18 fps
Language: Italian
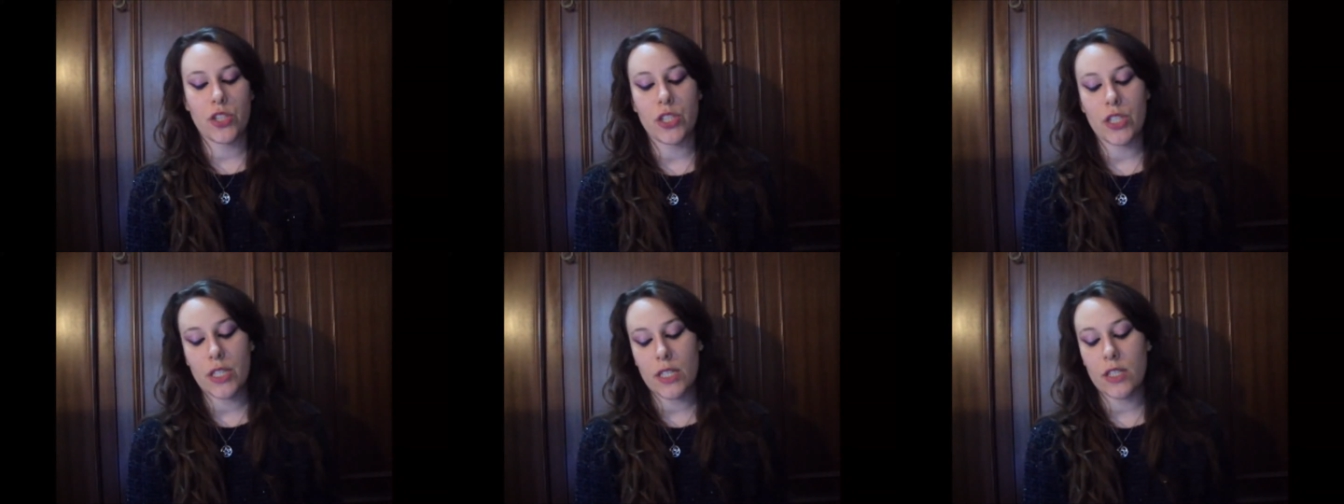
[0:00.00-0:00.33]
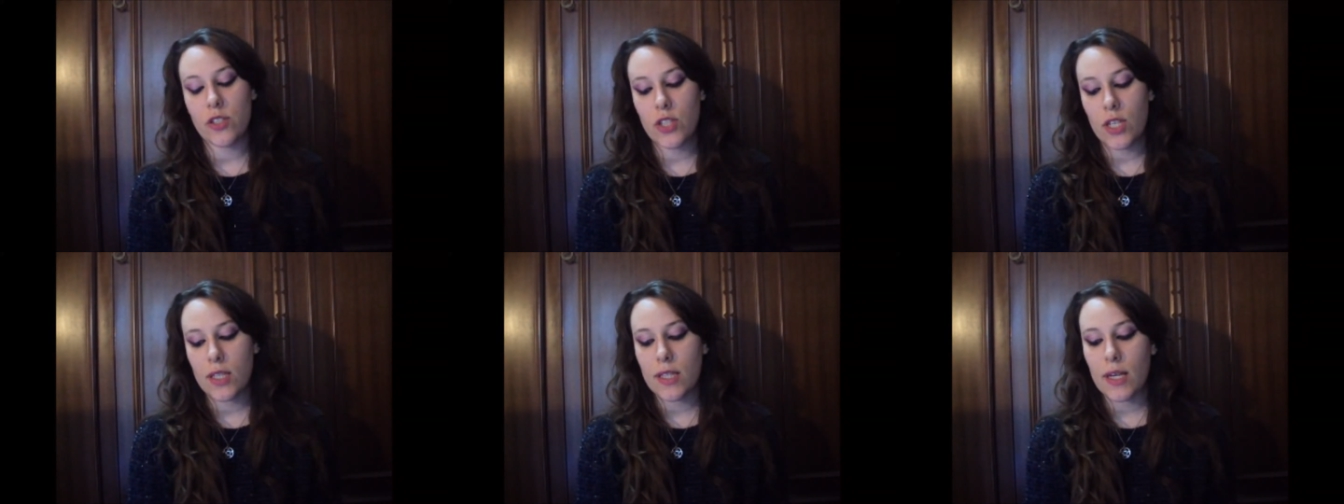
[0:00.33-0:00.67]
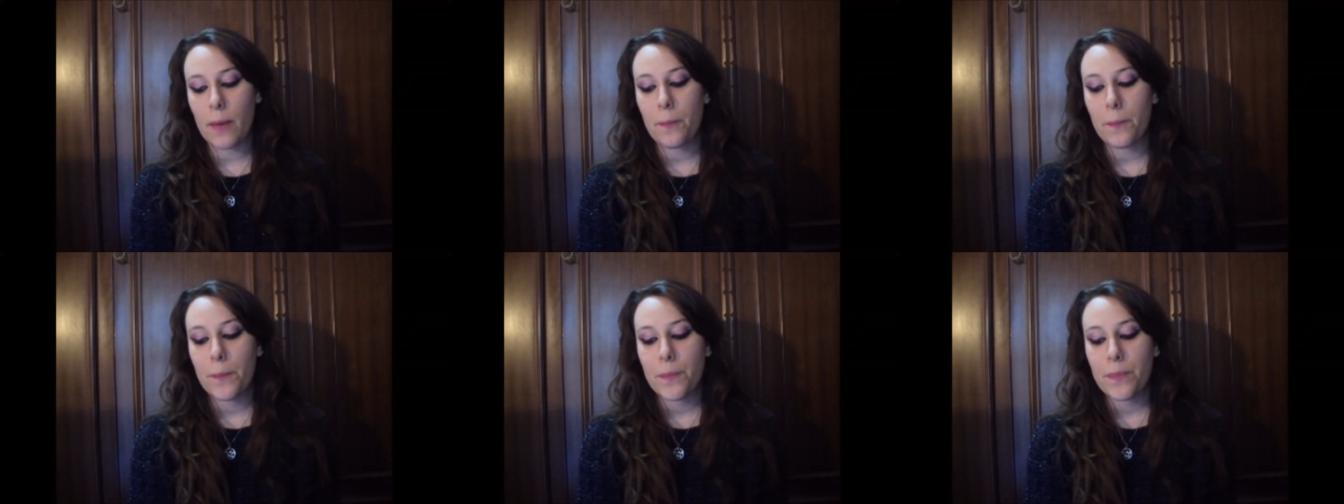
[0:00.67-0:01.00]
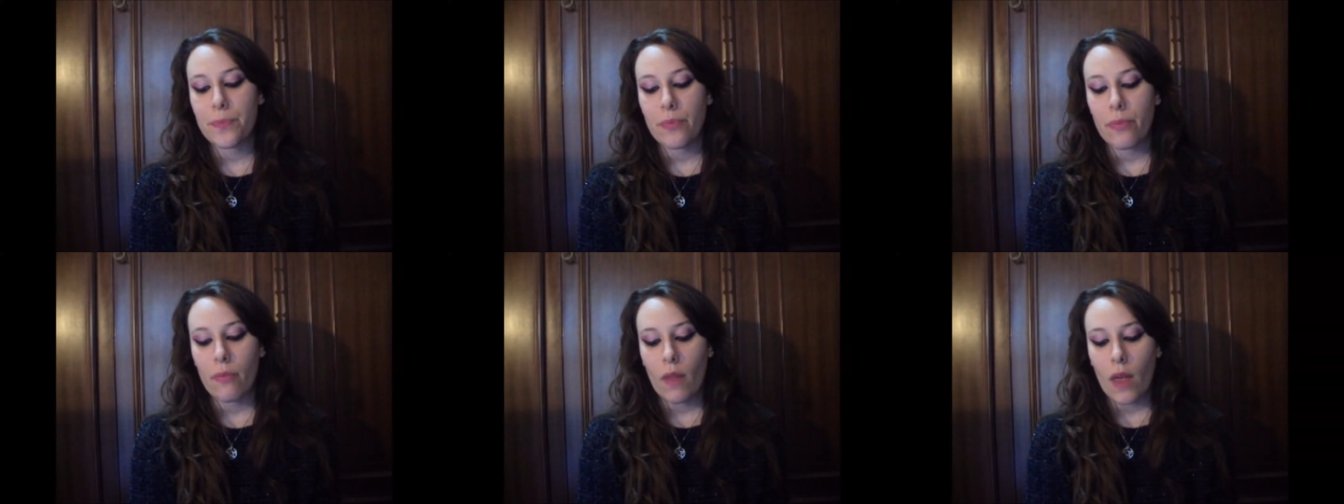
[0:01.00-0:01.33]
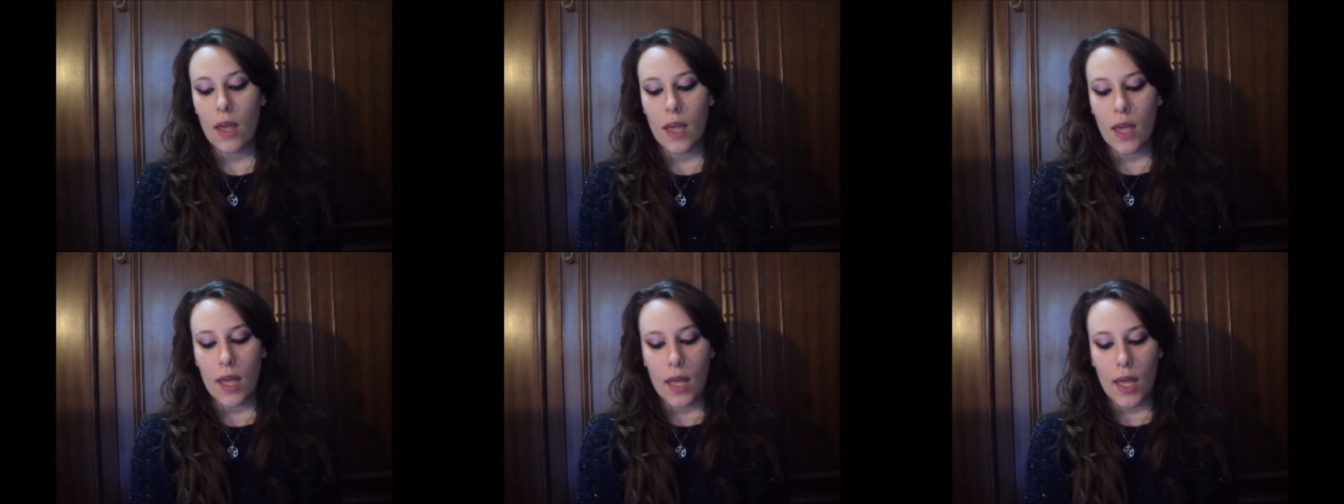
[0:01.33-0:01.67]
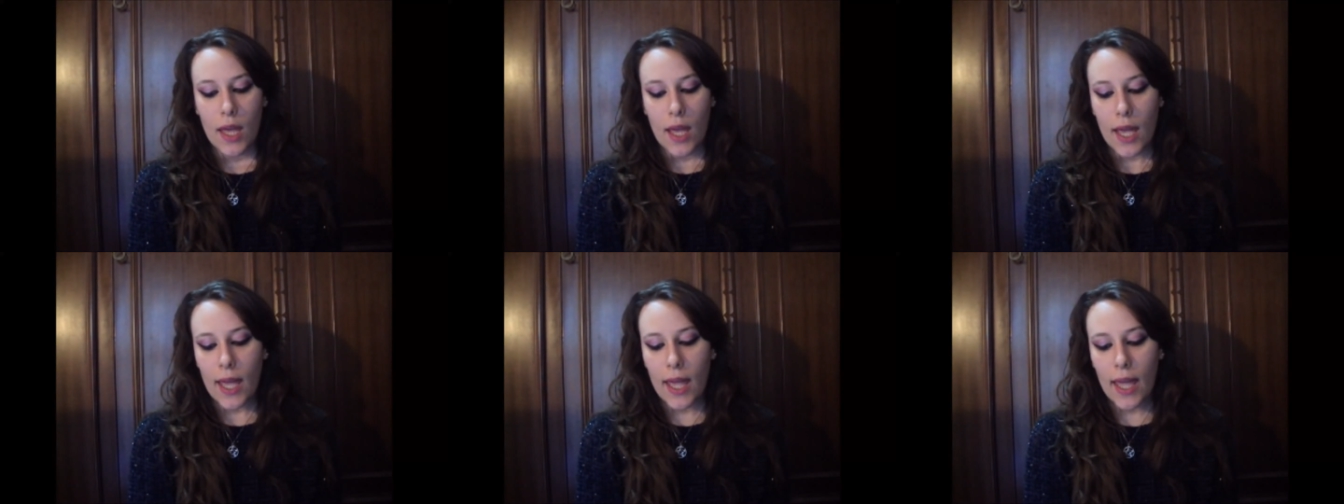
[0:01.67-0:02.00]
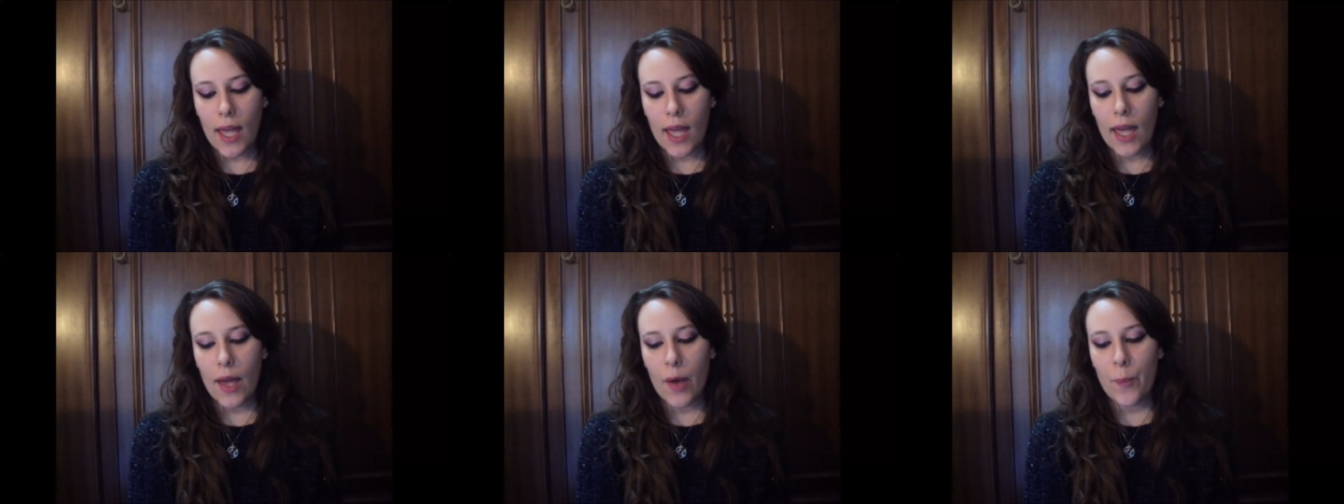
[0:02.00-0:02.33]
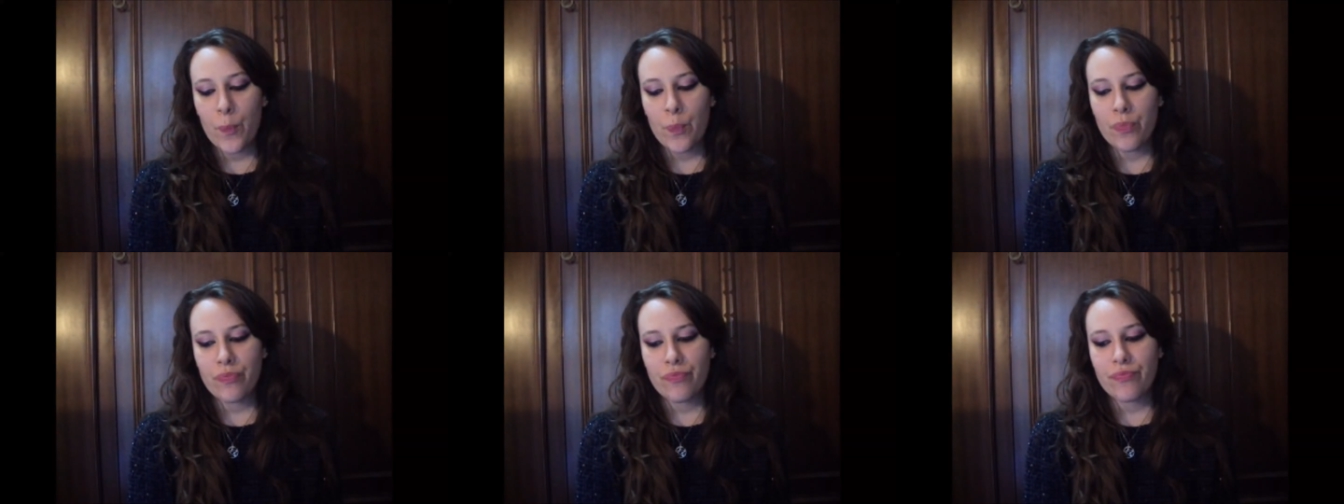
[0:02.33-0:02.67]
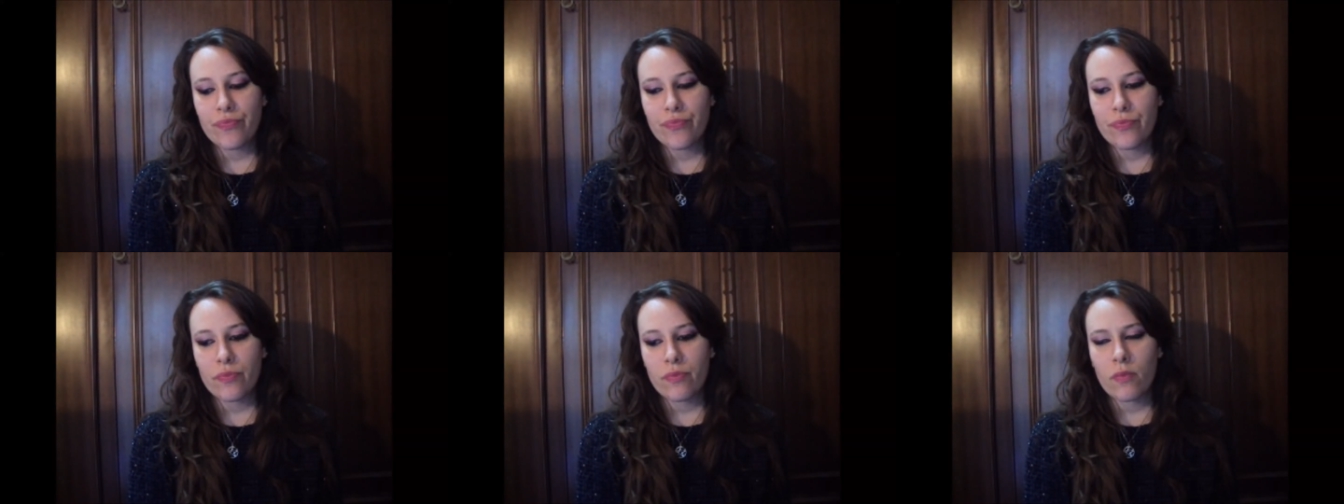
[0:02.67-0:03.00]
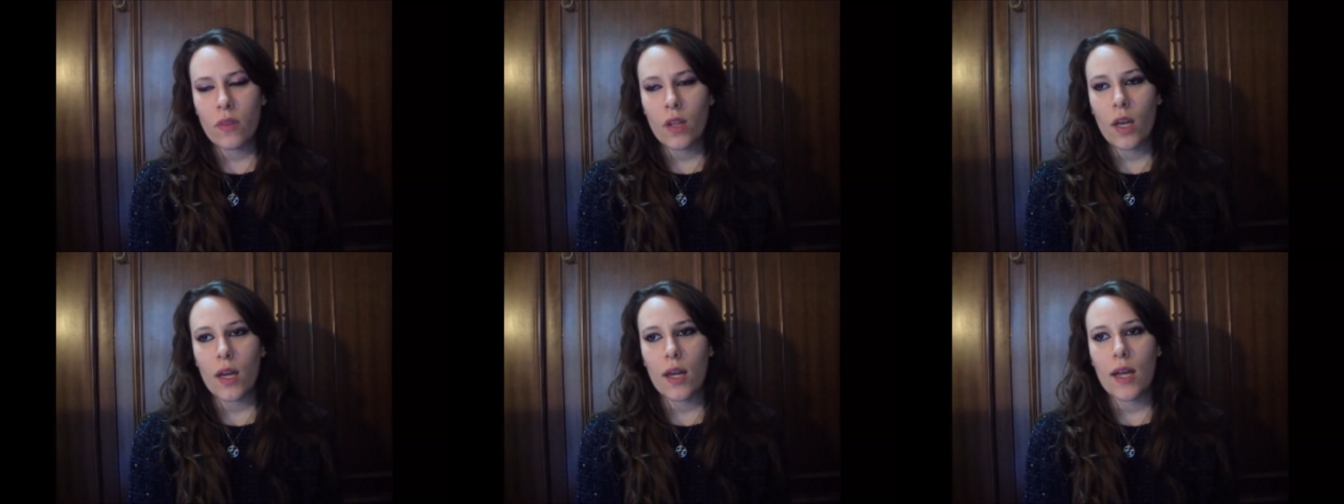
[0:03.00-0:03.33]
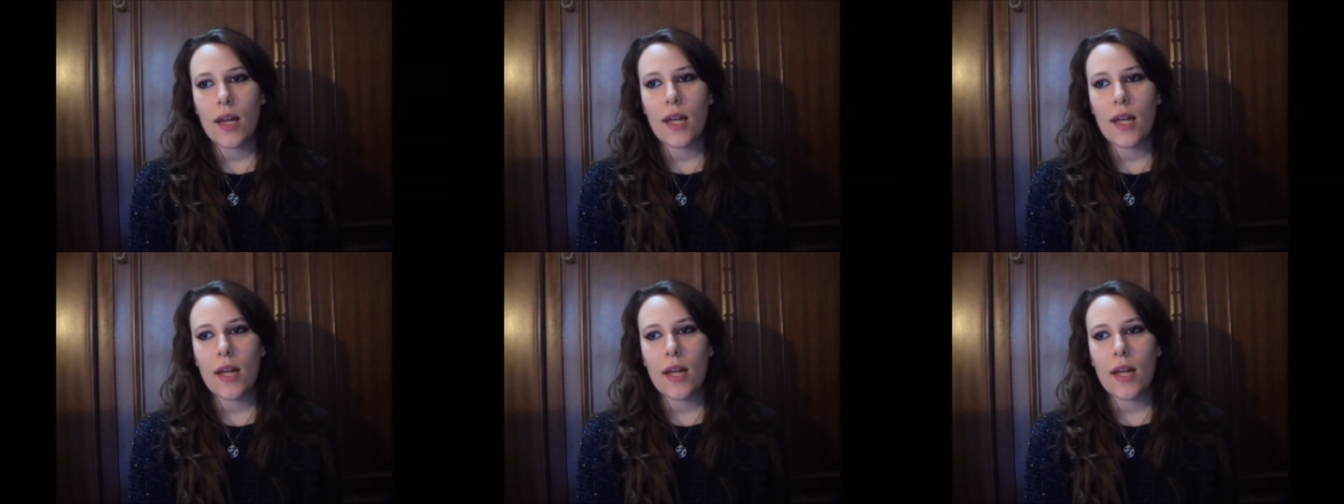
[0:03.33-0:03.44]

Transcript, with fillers: eccetera, eccetera. E, ehm,